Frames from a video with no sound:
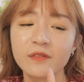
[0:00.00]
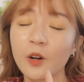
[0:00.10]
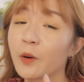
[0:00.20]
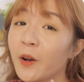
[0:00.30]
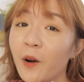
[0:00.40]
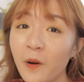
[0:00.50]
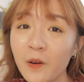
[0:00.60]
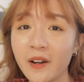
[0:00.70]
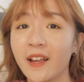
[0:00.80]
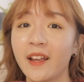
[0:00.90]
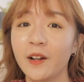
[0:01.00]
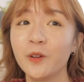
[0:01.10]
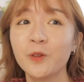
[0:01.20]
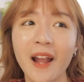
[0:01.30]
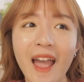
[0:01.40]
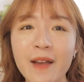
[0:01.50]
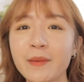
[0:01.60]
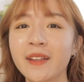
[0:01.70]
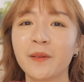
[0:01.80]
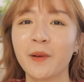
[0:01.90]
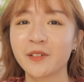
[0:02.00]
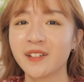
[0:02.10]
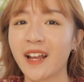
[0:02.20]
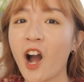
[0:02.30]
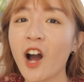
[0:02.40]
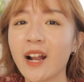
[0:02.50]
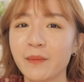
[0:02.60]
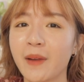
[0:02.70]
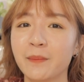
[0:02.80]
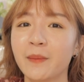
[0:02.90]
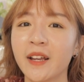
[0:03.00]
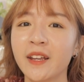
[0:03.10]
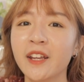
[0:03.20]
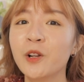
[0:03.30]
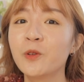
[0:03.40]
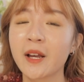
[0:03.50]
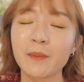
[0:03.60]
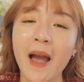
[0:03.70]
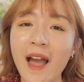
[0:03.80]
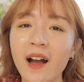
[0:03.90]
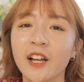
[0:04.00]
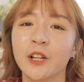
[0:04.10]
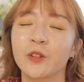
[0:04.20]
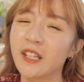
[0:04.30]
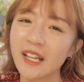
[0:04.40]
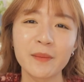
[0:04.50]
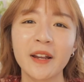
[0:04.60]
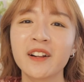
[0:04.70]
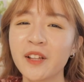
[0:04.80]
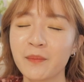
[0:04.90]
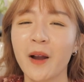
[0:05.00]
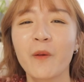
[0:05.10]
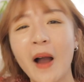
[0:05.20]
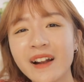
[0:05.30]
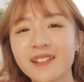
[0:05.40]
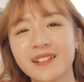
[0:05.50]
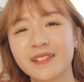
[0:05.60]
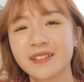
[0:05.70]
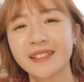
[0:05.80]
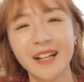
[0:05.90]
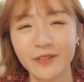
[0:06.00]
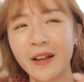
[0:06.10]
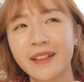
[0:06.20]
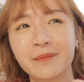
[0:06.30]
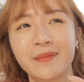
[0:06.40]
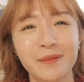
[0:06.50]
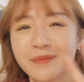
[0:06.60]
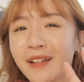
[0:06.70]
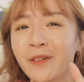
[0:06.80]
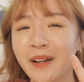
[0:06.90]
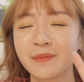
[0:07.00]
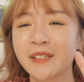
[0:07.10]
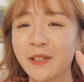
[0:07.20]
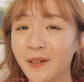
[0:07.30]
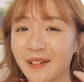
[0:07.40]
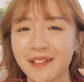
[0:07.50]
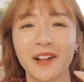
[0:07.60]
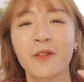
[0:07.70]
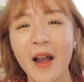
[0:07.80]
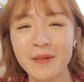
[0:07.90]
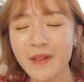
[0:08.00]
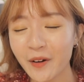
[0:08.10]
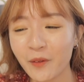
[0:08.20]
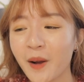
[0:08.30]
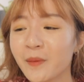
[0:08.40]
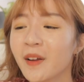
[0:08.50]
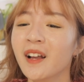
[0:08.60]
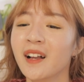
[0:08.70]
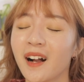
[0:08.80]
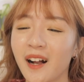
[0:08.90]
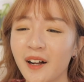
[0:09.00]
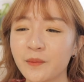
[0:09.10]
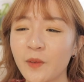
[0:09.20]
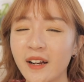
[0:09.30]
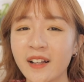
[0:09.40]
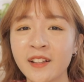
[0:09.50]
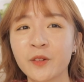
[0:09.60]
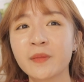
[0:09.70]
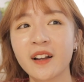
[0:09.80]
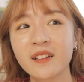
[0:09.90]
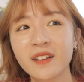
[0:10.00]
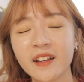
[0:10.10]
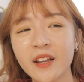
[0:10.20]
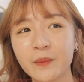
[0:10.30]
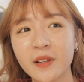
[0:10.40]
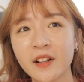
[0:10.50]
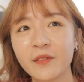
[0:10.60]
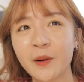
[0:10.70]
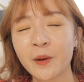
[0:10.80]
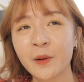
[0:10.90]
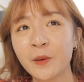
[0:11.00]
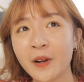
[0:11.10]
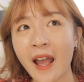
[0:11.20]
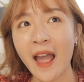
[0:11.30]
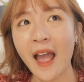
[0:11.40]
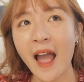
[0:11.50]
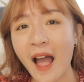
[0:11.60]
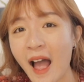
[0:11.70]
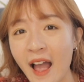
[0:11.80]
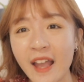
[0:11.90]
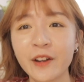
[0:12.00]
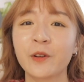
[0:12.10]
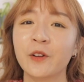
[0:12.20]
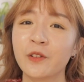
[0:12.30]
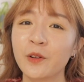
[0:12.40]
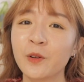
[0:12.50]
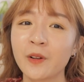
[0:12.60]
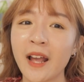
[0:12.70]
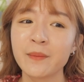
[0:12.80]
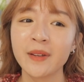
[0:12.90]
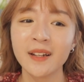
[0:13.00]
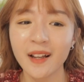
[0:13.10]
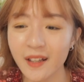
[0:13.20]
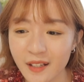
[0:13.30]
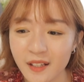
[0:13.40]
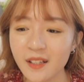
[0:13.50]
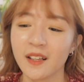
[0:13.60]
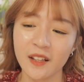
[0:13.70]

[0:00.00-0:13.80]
Foreo nè, Luna, bây giờ mọi người đang hot ầm ầm máy Luna ba. Tuy nhiên cái máy đó thì mắc quá, nó tận tầm năm, đâu năm triệu là nó quá mắc đúng không? À, ngoài ra thì chúng ta có những cái dòng như là Foreo Luna hai, rồi Luna mini,